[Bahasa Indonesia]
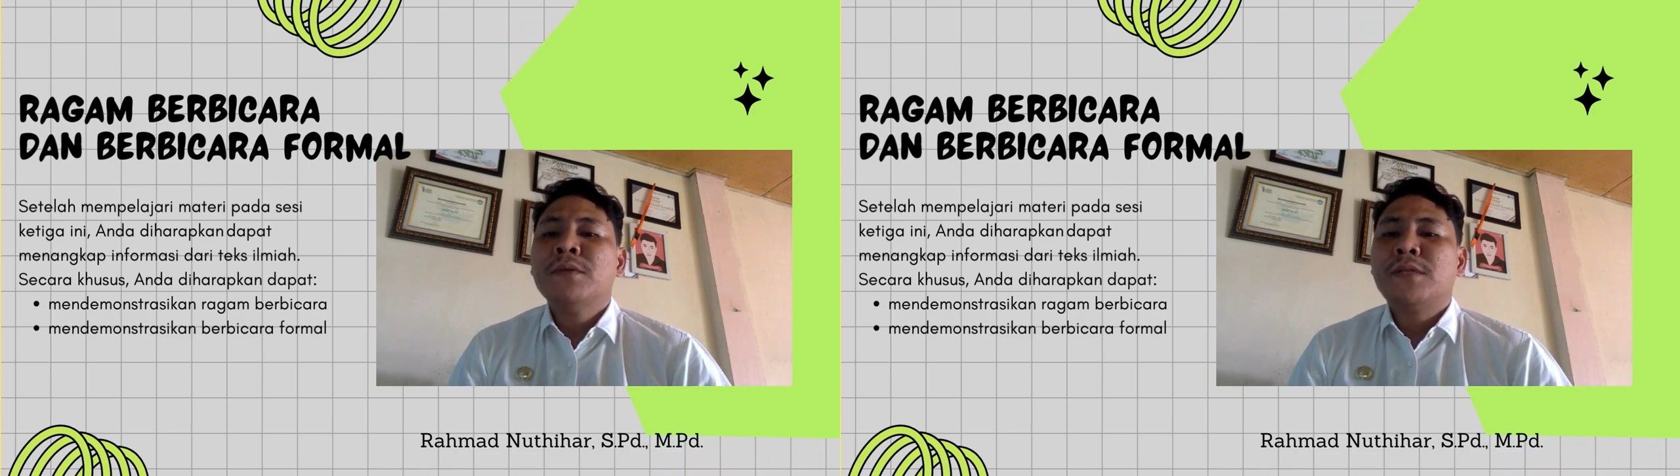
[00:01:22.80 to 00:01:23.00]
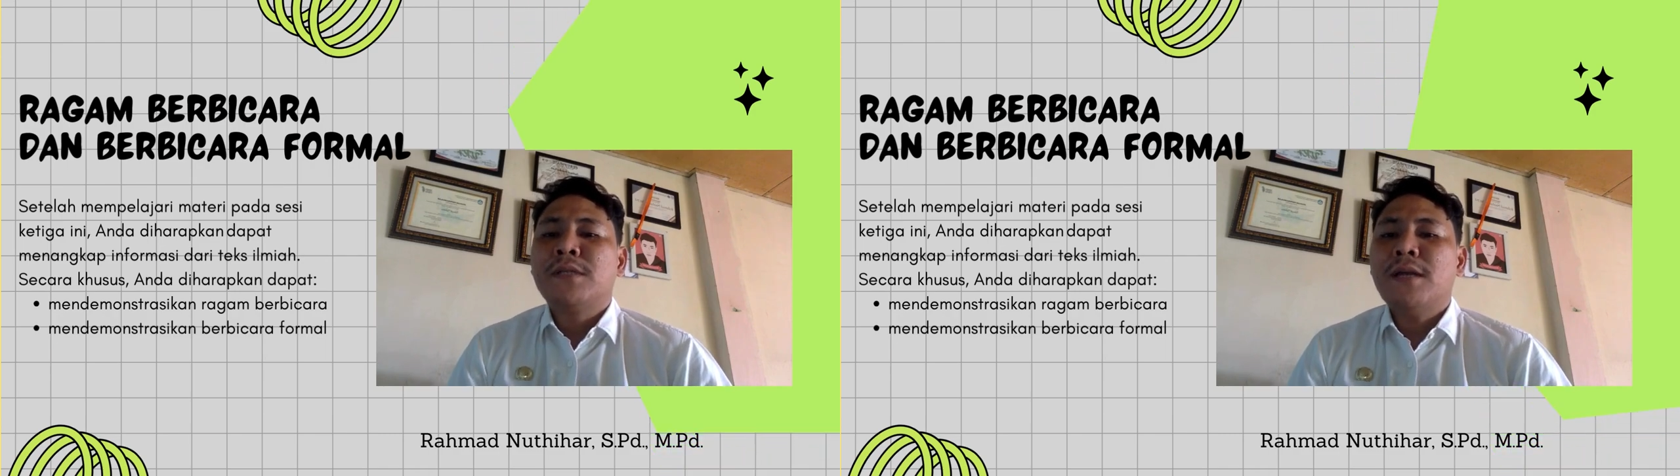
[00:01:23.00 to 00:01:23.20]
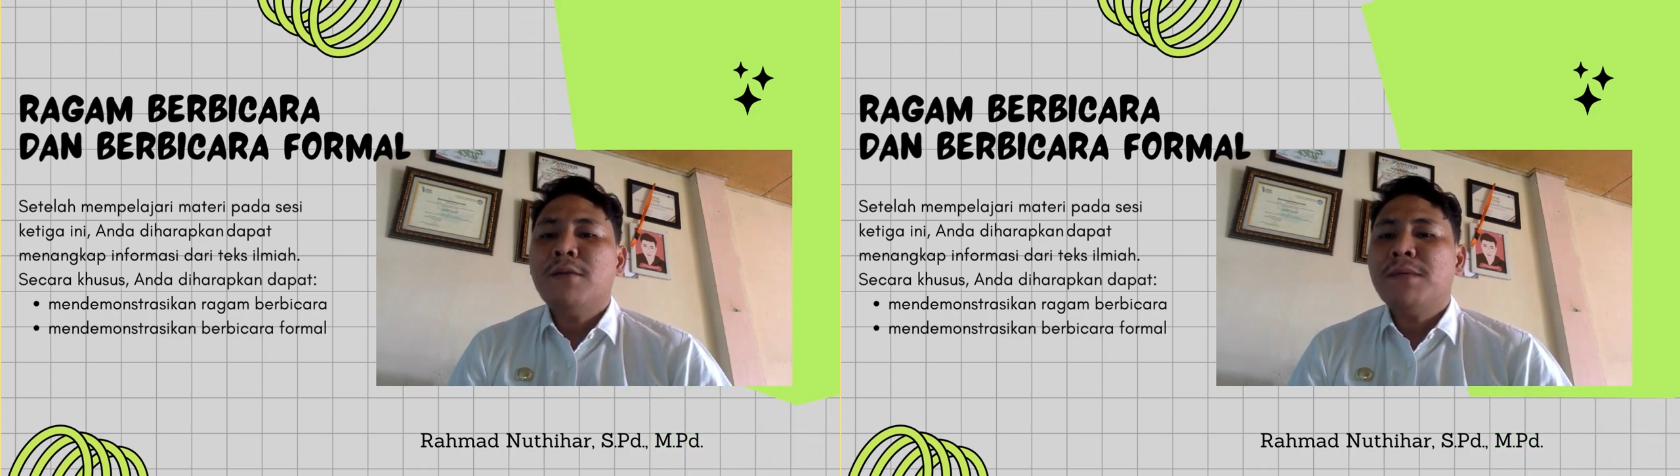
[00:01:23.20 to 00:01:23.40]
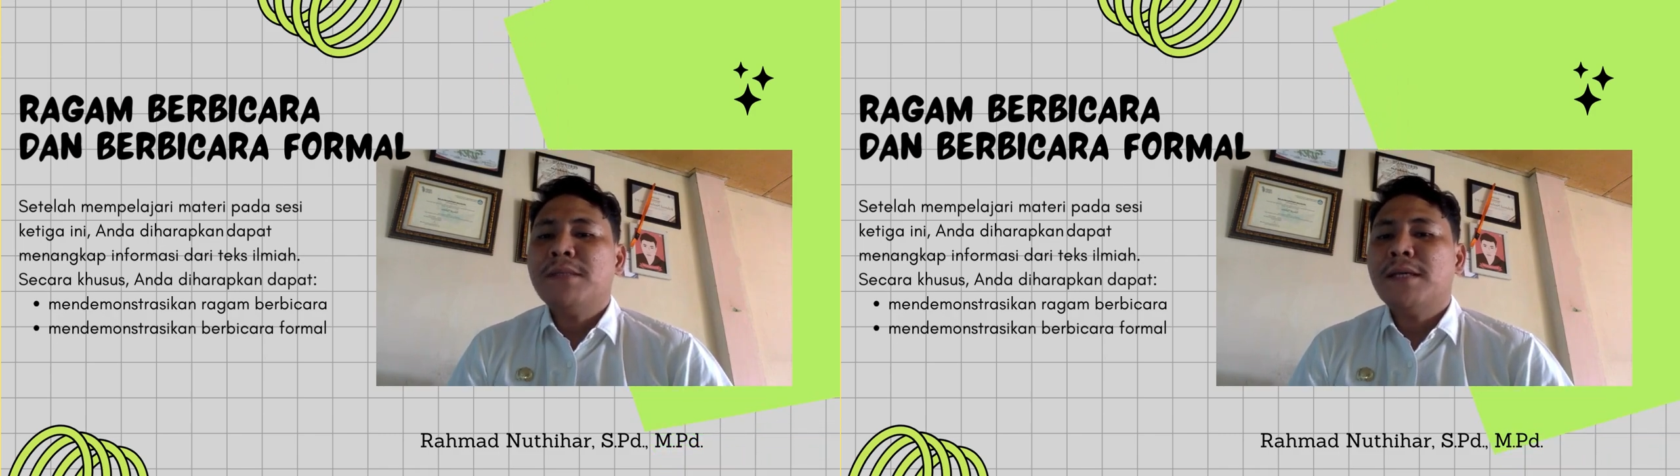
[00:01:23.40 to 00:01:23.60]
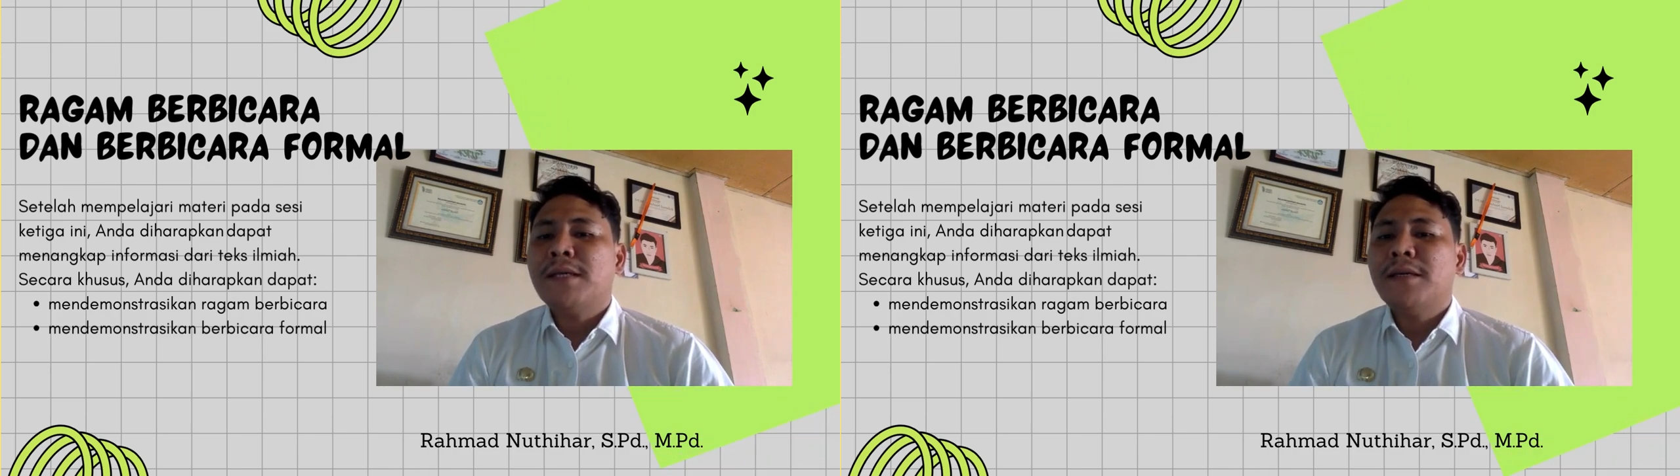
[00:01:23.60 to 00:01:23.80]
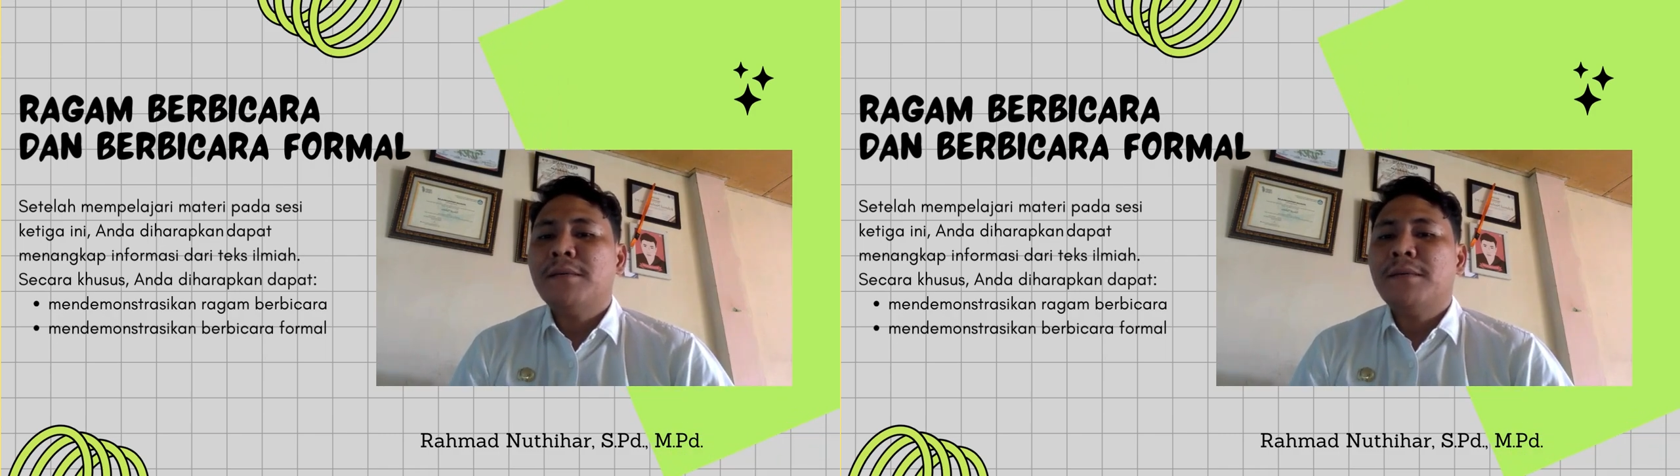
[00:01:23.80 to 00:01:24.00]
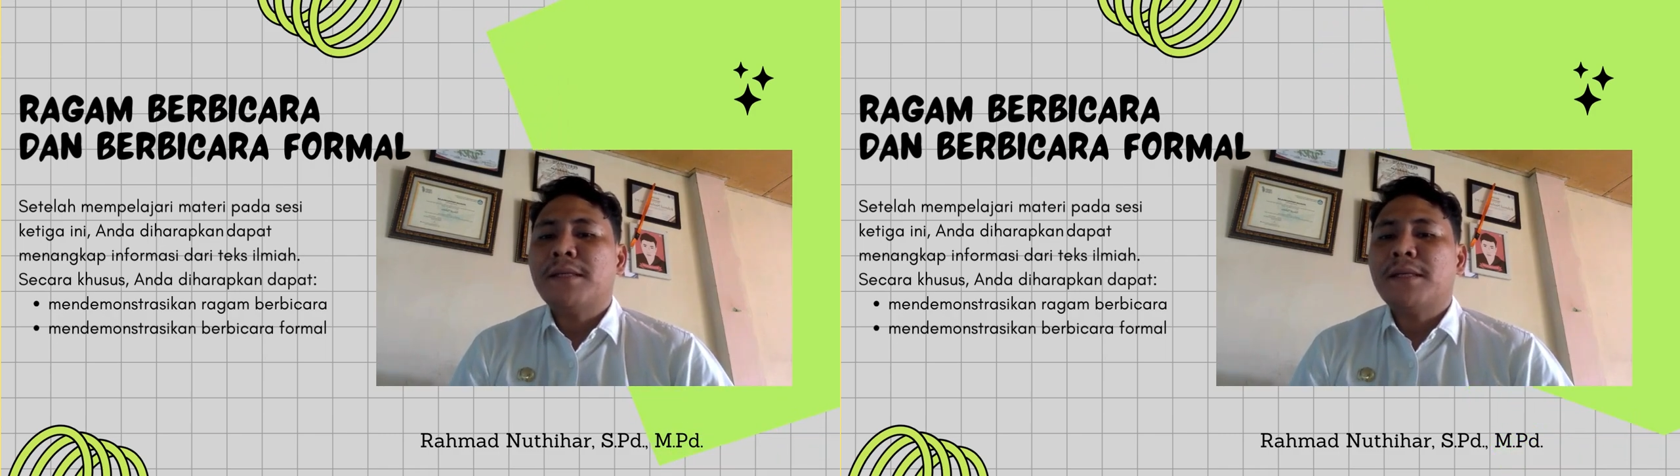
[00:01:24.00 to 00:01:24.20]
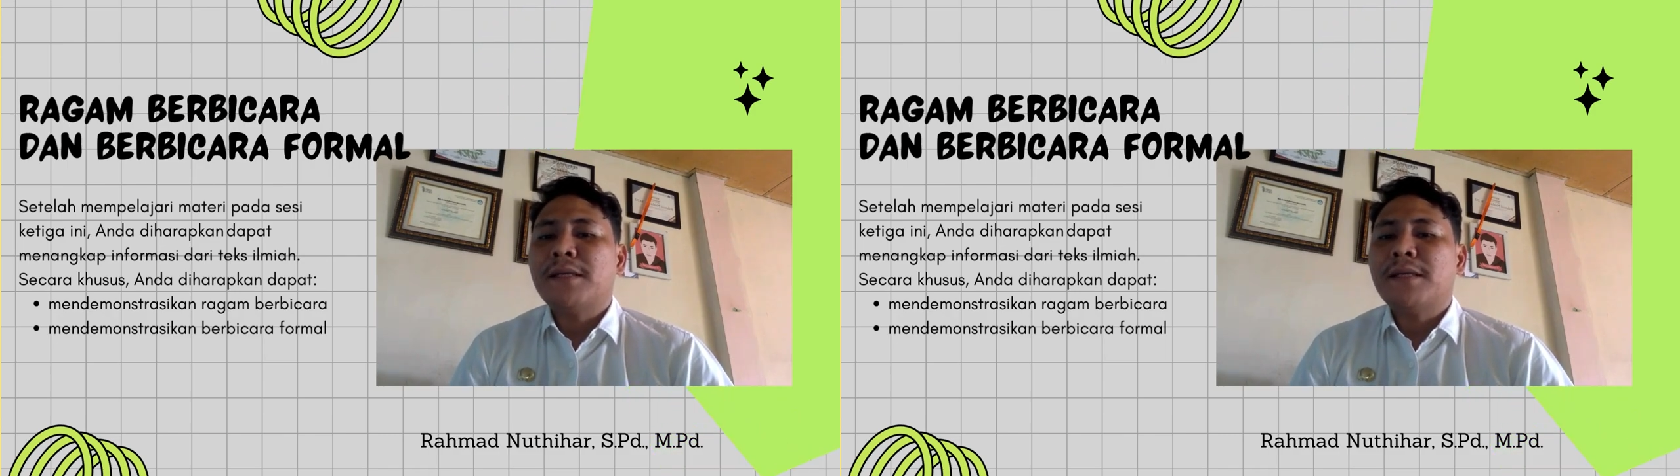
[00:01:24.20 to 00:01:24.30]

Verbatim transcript: Setelah mempelajari materi